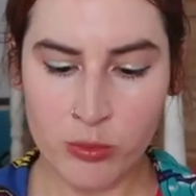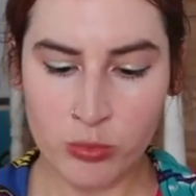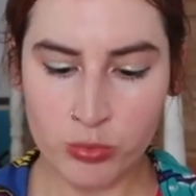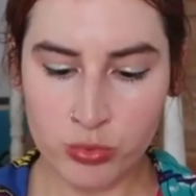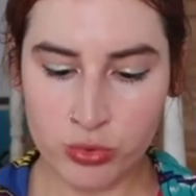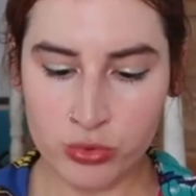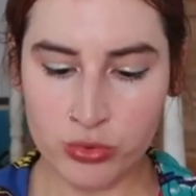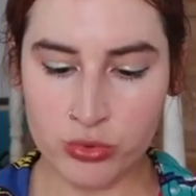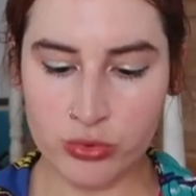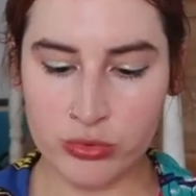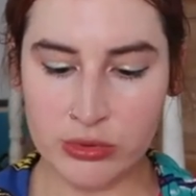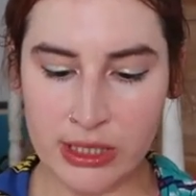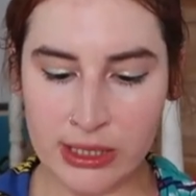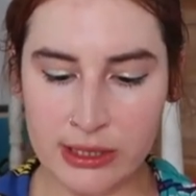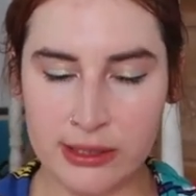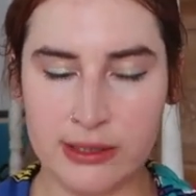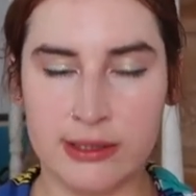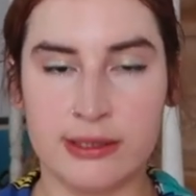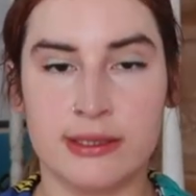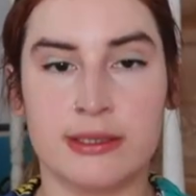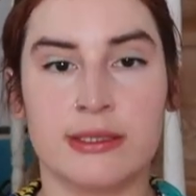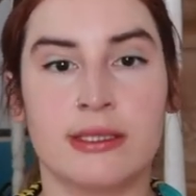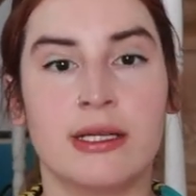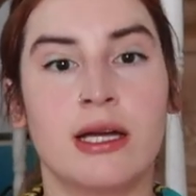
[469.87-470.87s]
Bunun
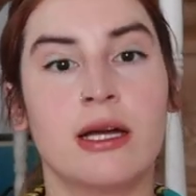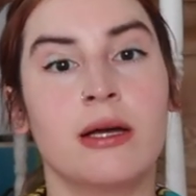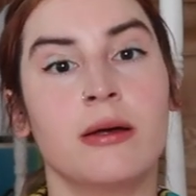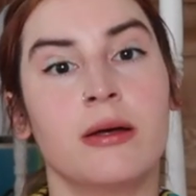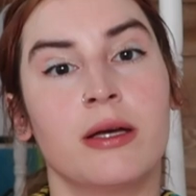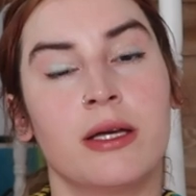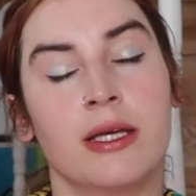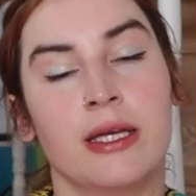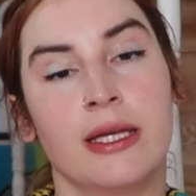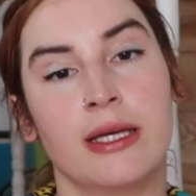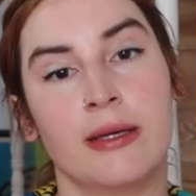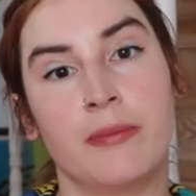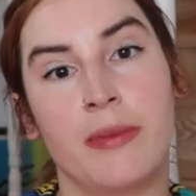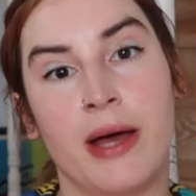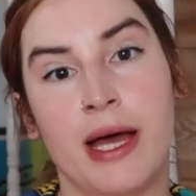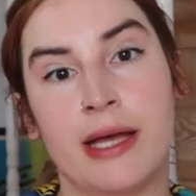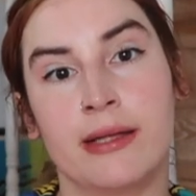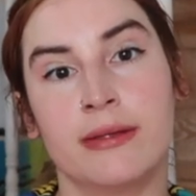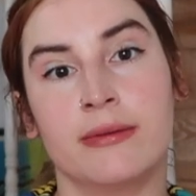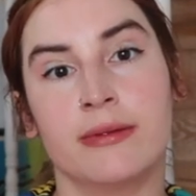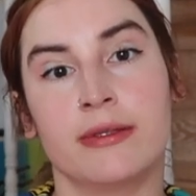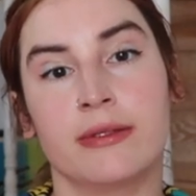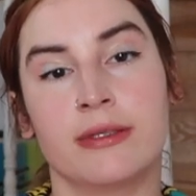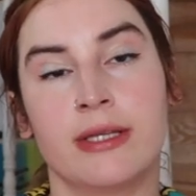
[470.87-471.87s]
yanı sıra e,
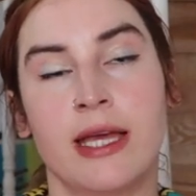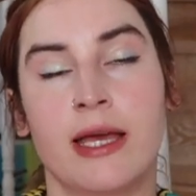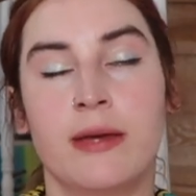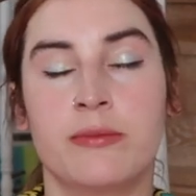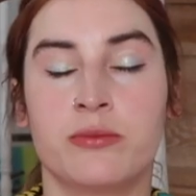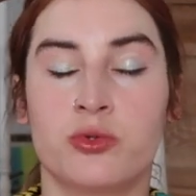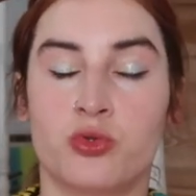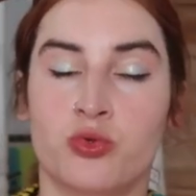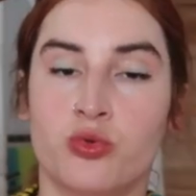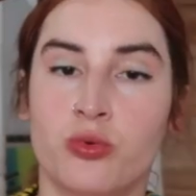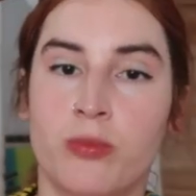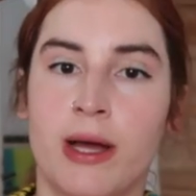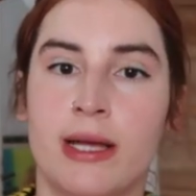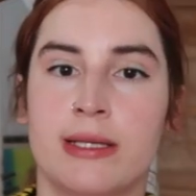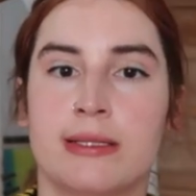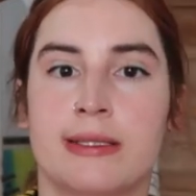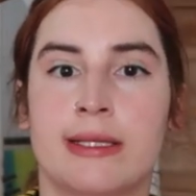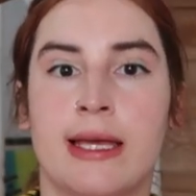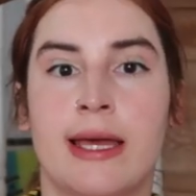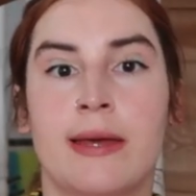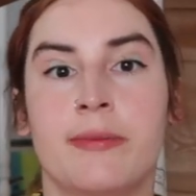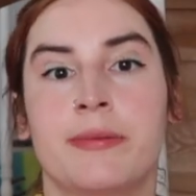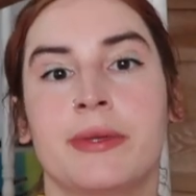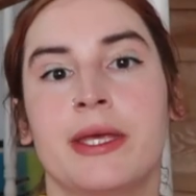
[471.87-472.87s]
ben hem su
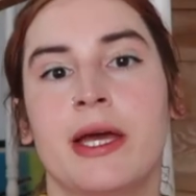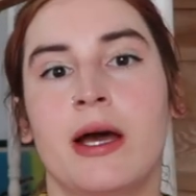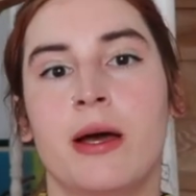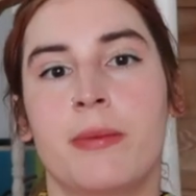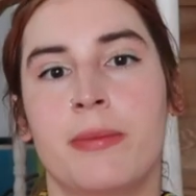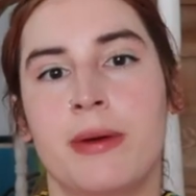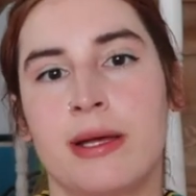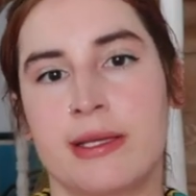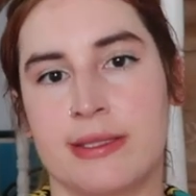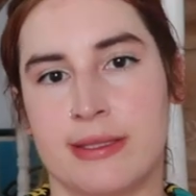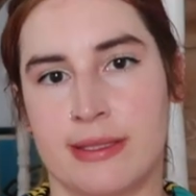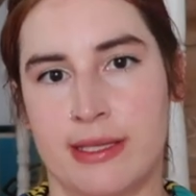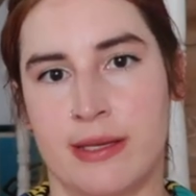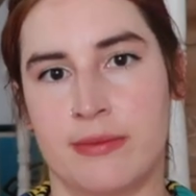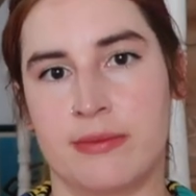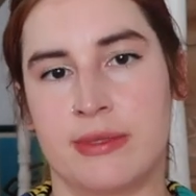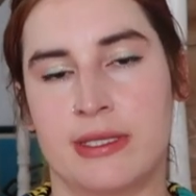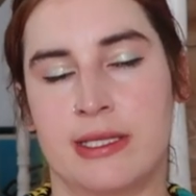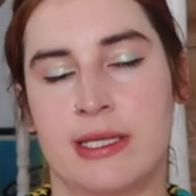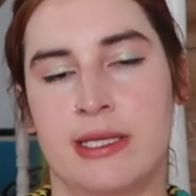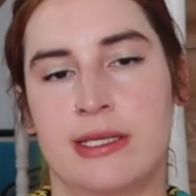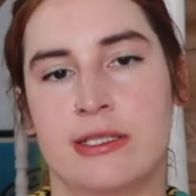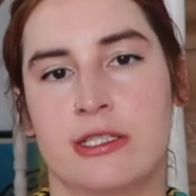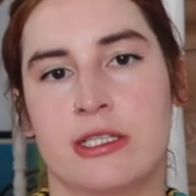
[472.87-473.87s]
bazlı hem yağ bazlı
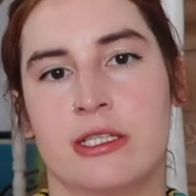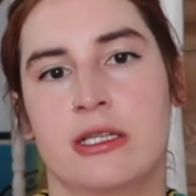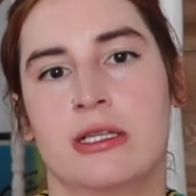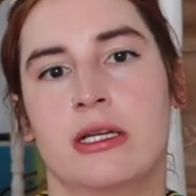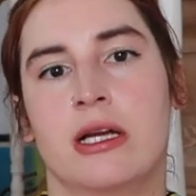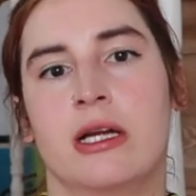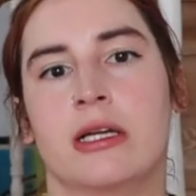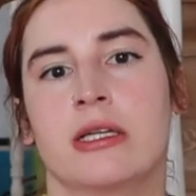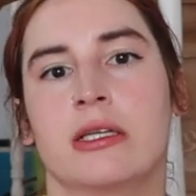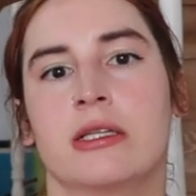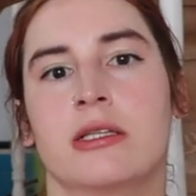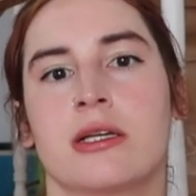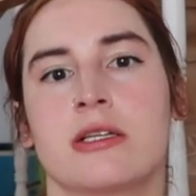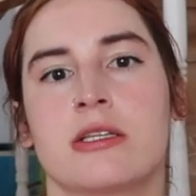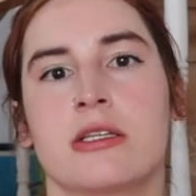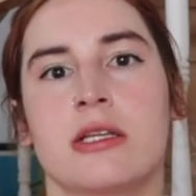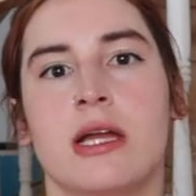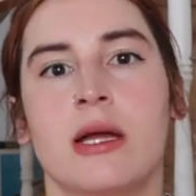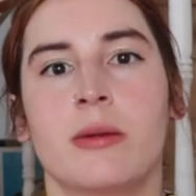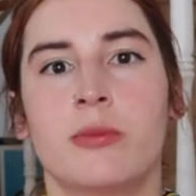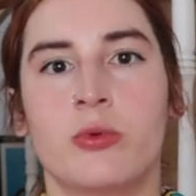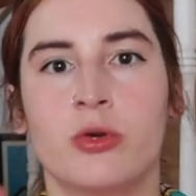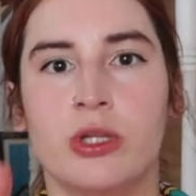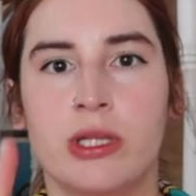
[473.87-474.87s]
temizleyicileri
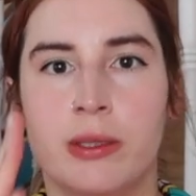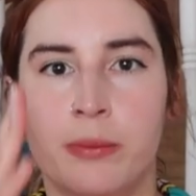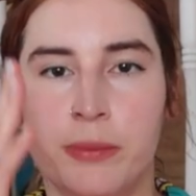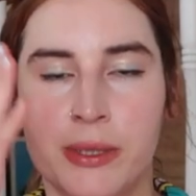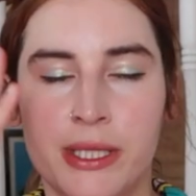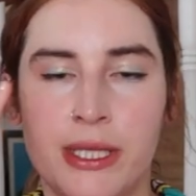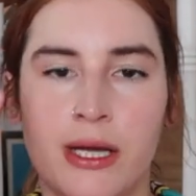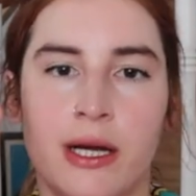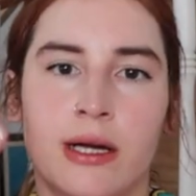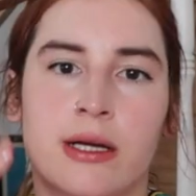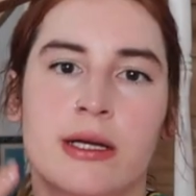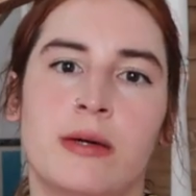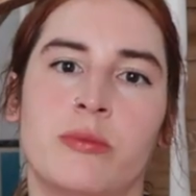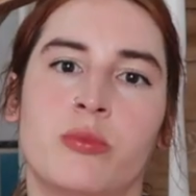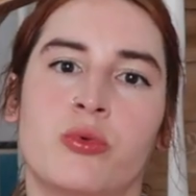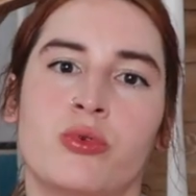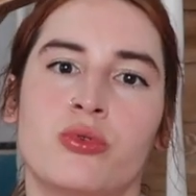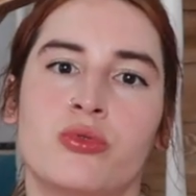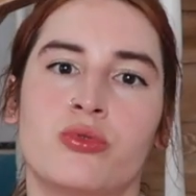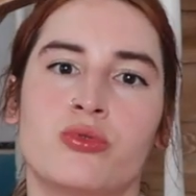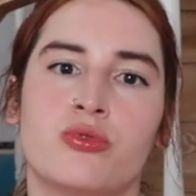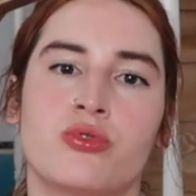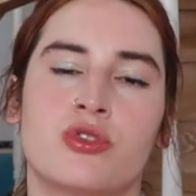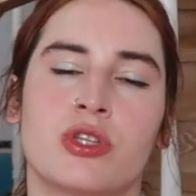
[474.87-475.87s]
arkadaşlar böyle bir dakika
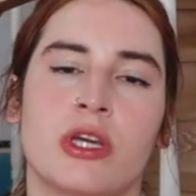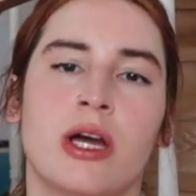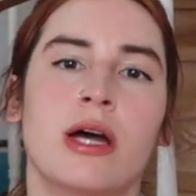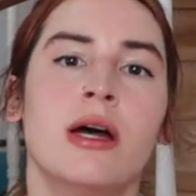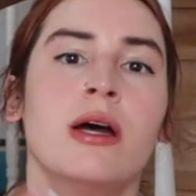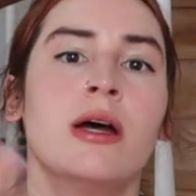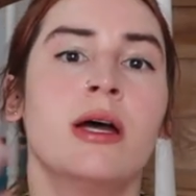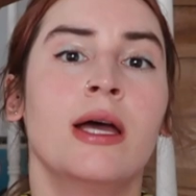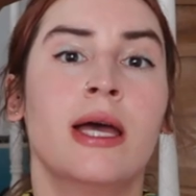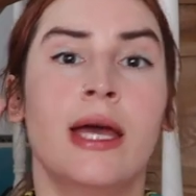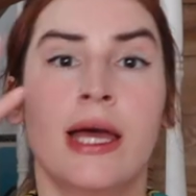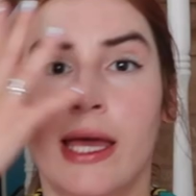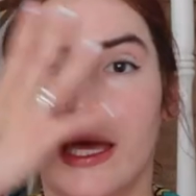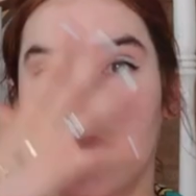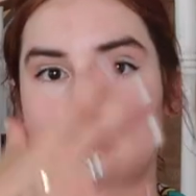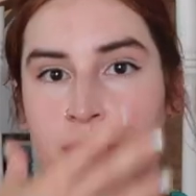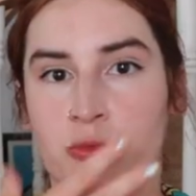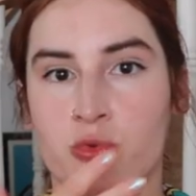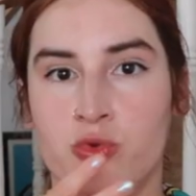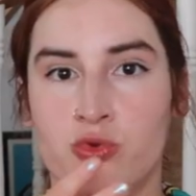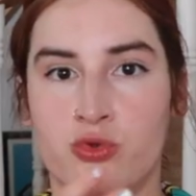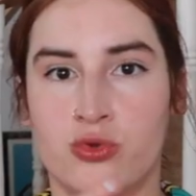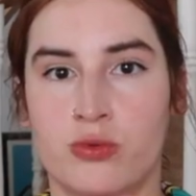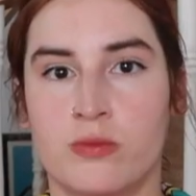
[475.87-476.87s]
boyunca
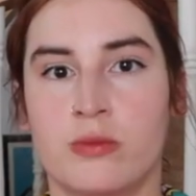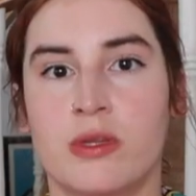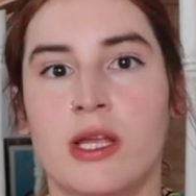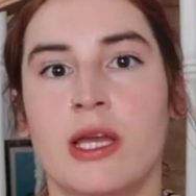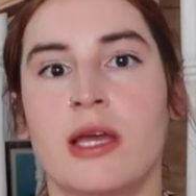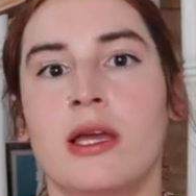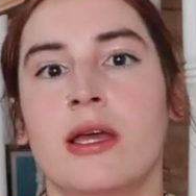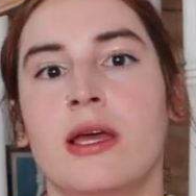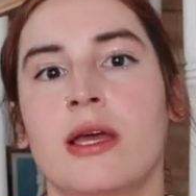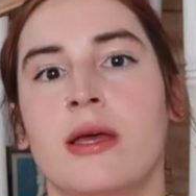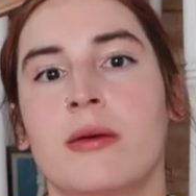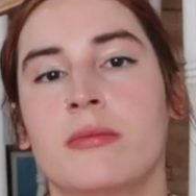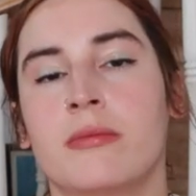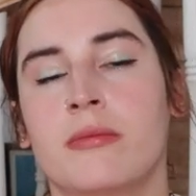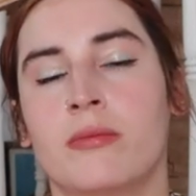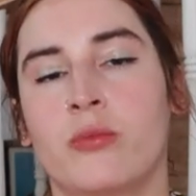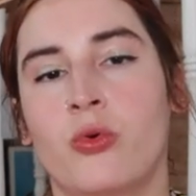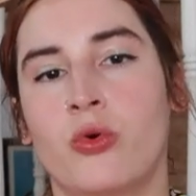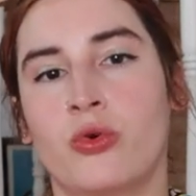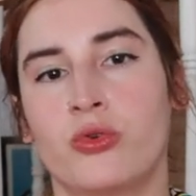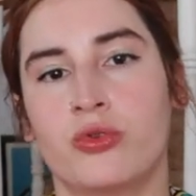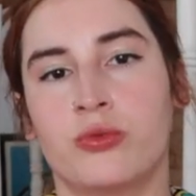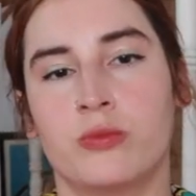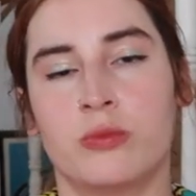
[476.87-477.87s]
hem yüzümde hem
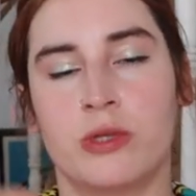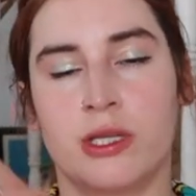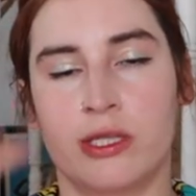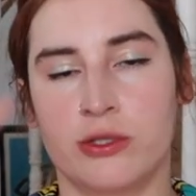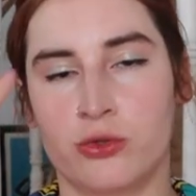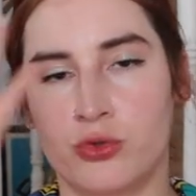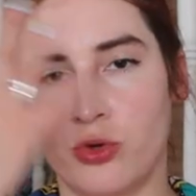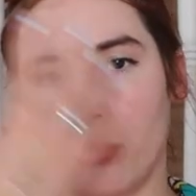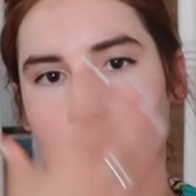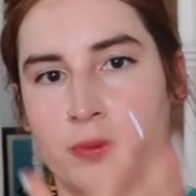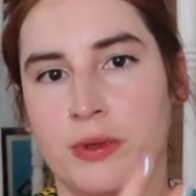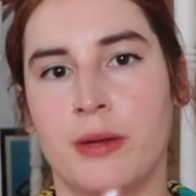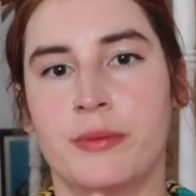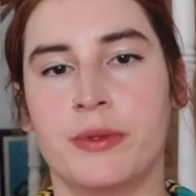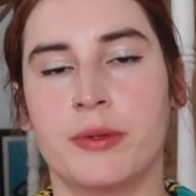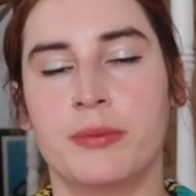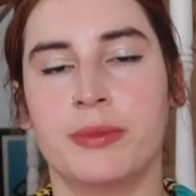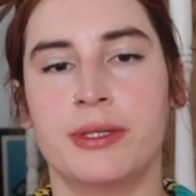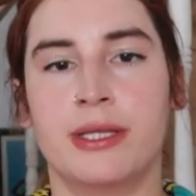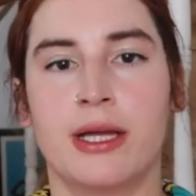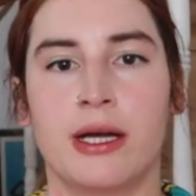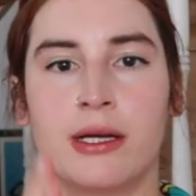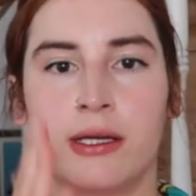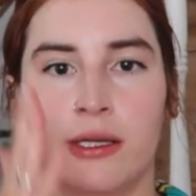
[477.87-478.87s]
boynumda hani
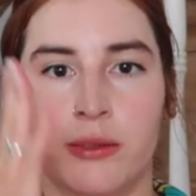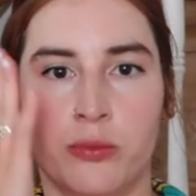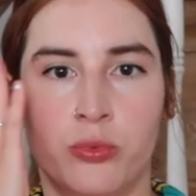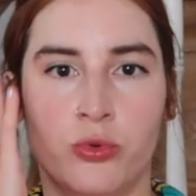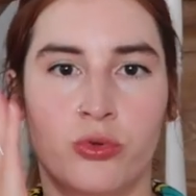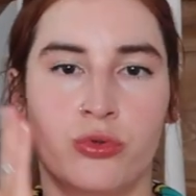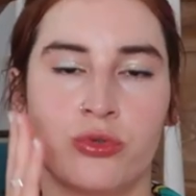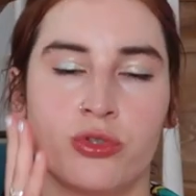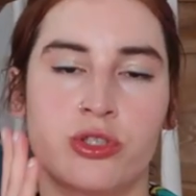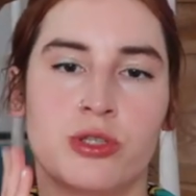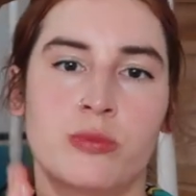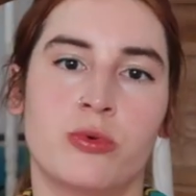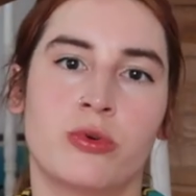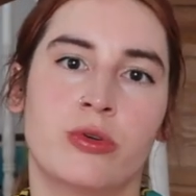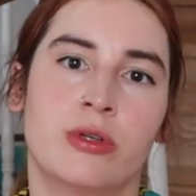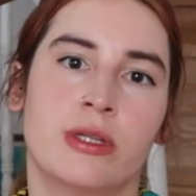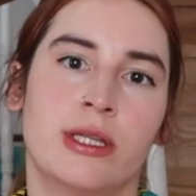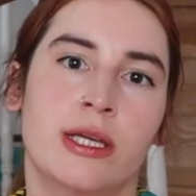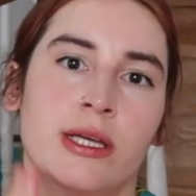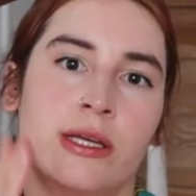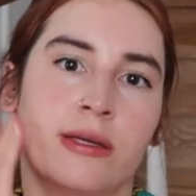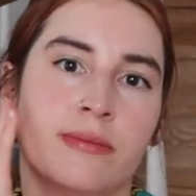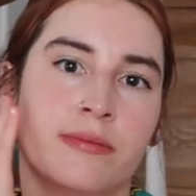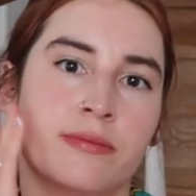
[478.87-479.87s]
toplamda bir dakika boyunca
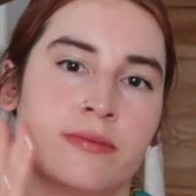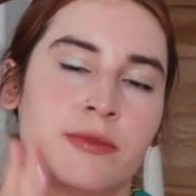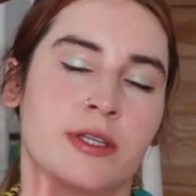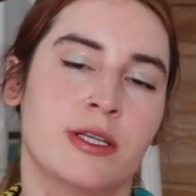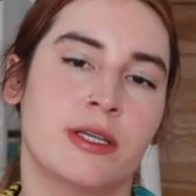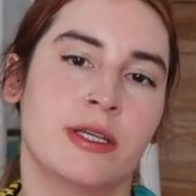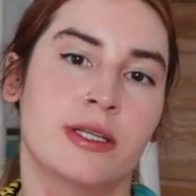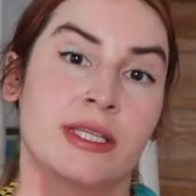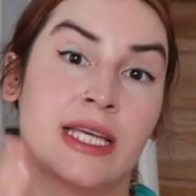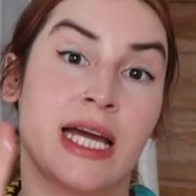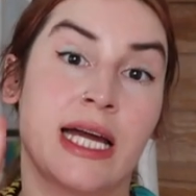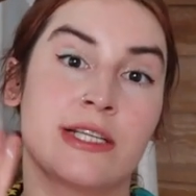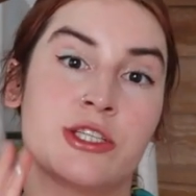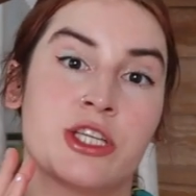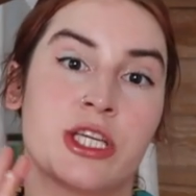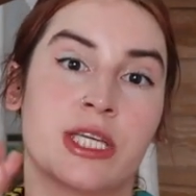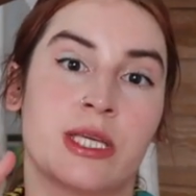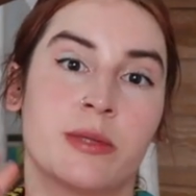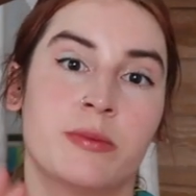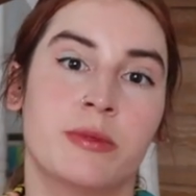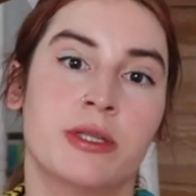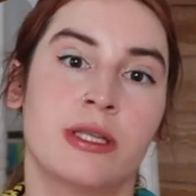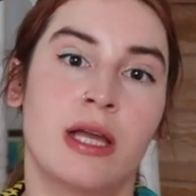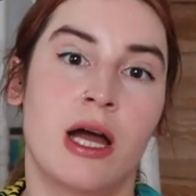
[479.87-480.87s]
böyle e, yer
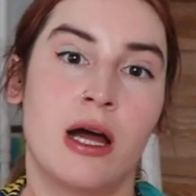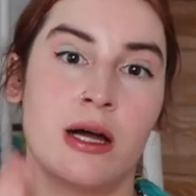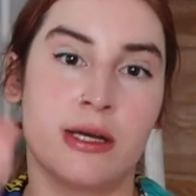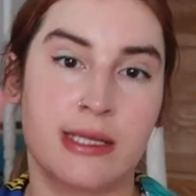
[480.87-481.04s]
çekiminin